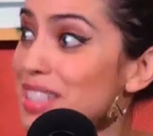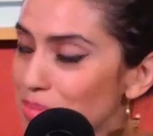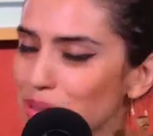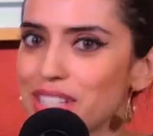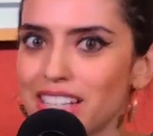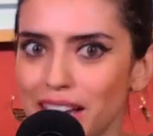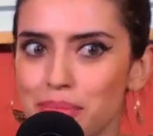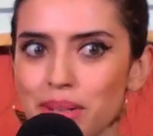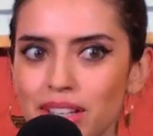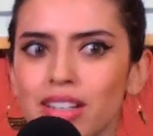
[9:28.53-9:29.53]
sí, sí, por,
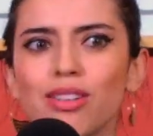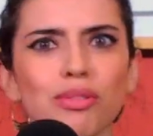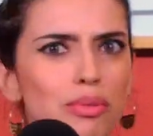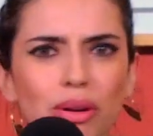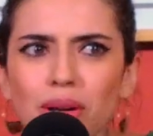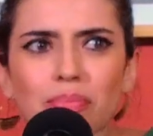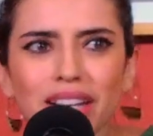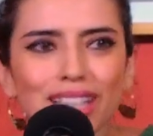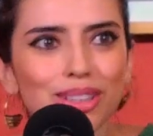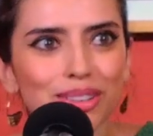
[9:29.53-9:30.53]
Skype. además. Bueno, una
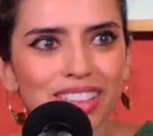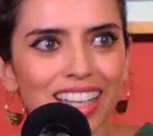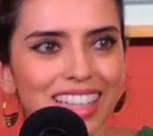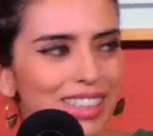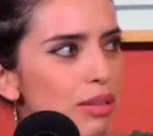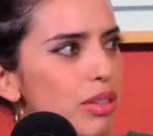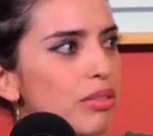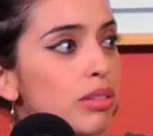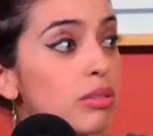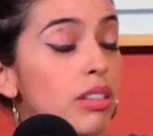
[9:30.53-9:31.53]
pelea tonta que
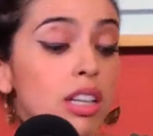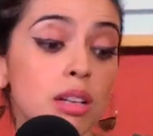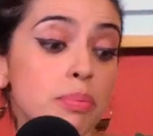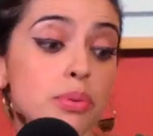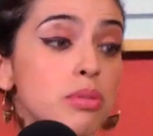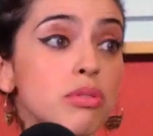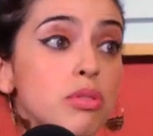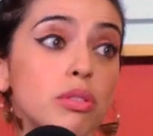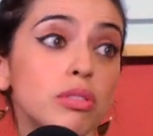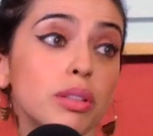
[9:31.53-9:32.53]
terminó en un, pues
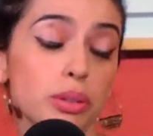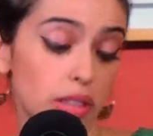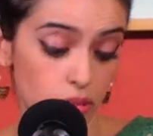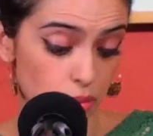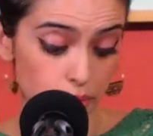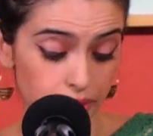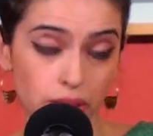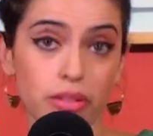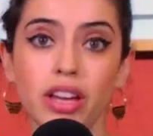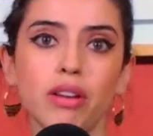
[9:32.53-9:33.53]
yo no te tan
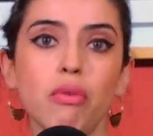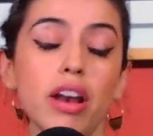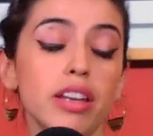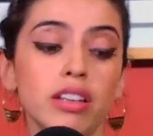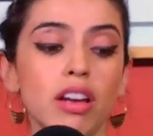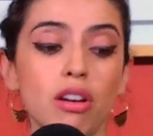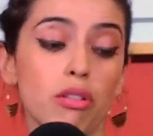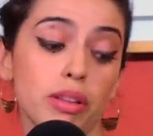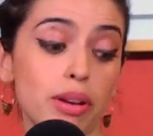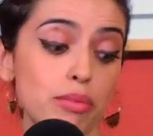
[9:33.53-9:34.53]
comprometido, ¿eh? Igual y
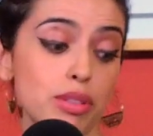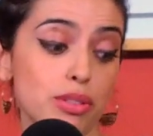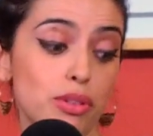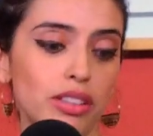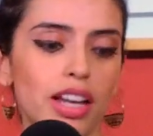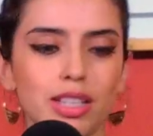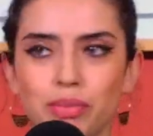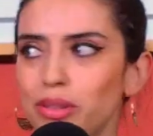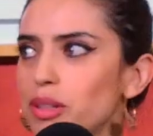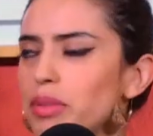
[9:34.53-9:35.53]
lo que deberíamos es cortar,
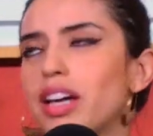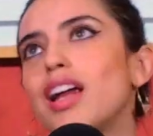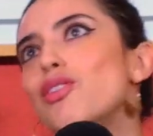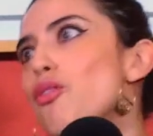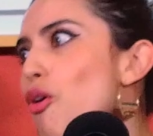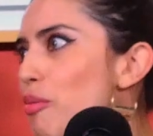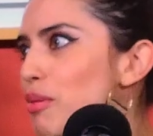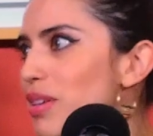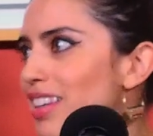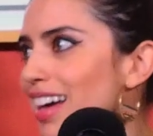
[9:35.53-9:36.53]
esperando que me dijeran, no,
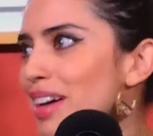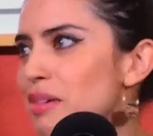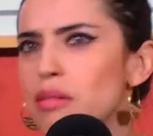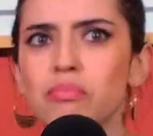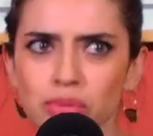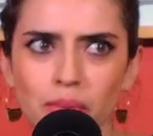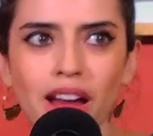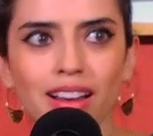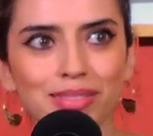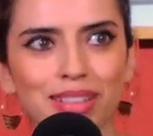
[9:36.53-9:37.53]
mi vida, pues va.